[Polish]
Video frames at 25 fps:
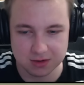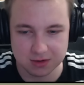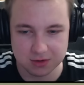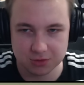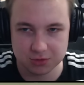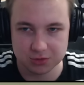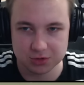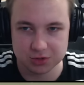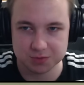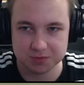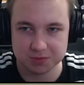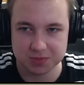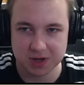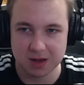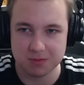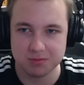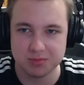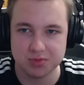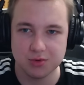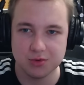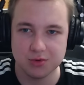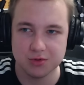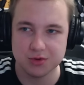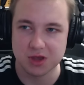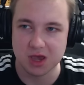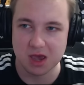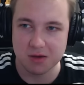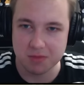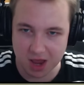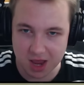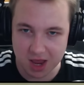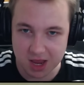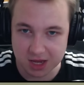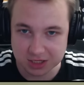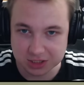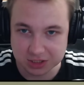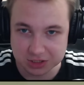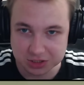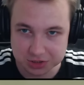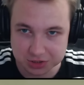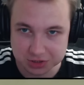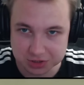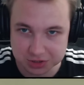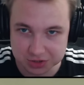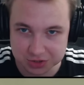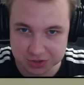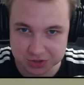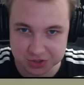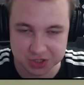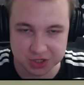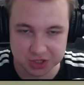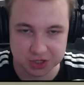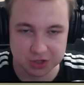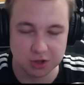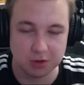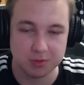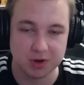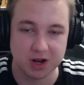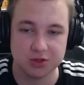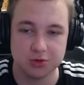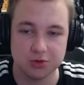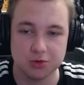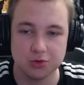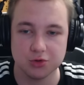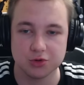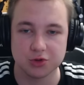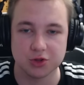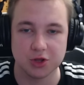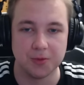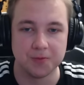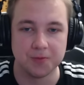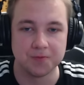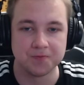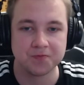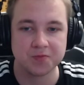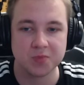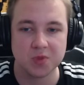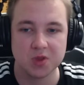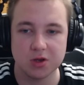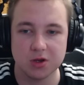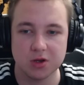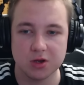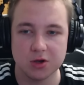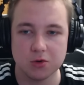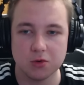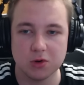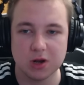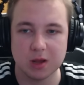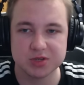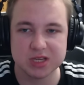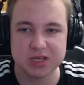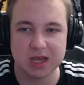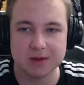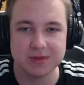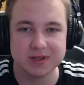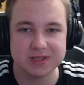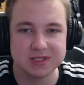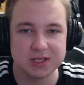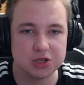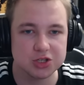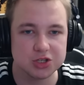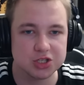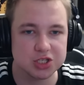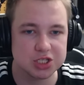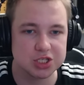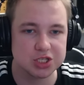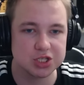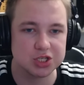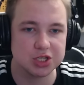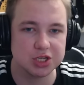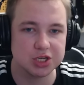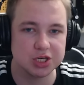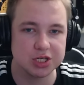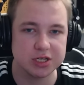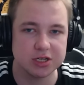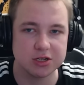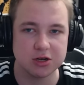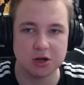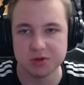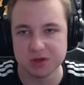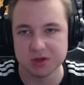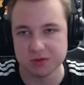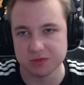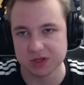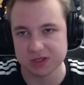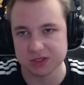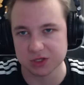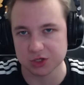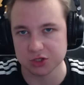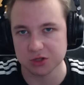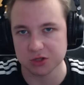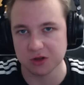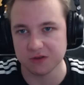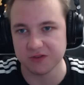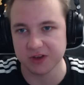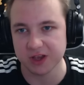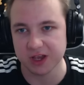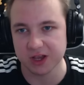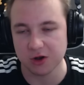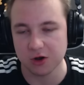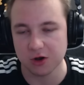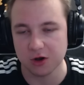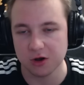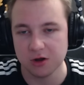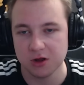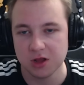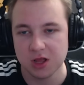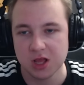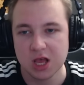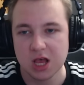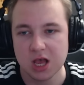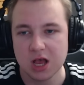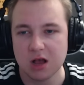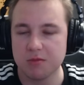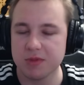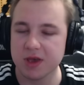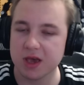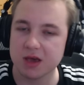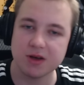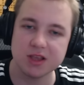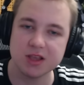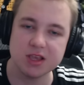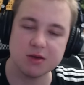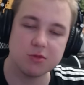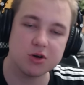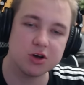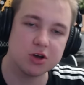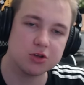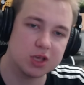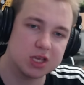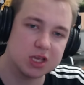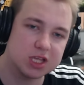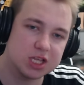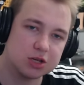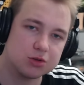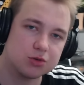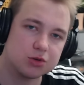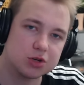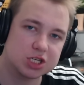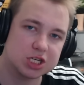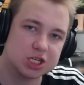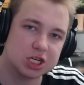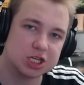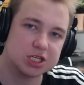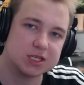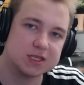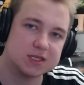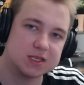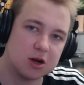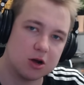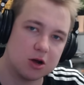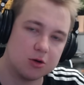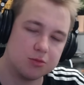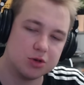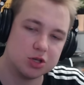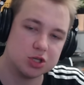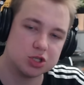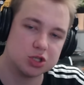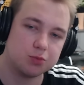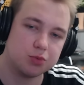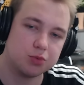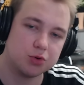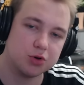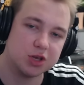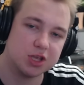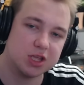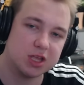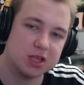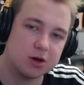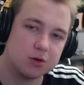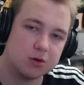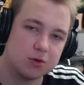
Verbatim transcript: już papu nie będzie. Dobra, trudno. Yy, ulepszamy coś, czy robimy coś nowego? Bo ja chyba nie mogę tutaj niektórych rzeczy zrobić, dopóki nie